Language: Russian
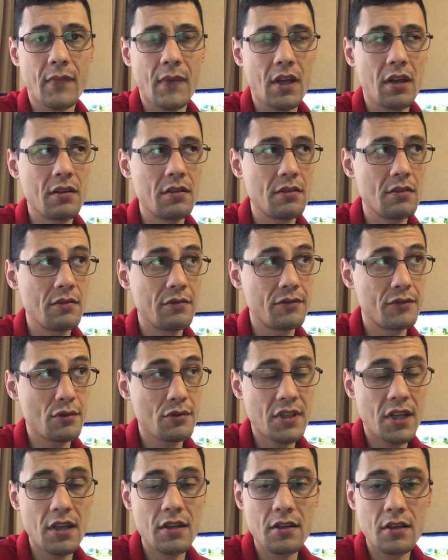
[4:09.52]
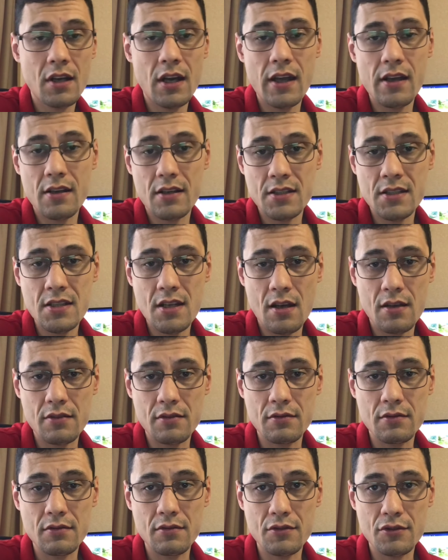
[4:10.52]
Э, Друскининкая
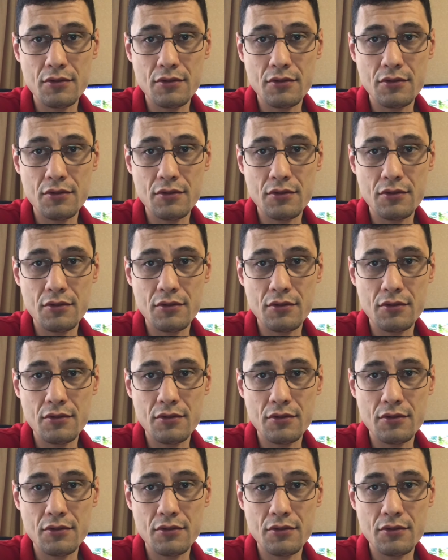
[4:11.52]
россиян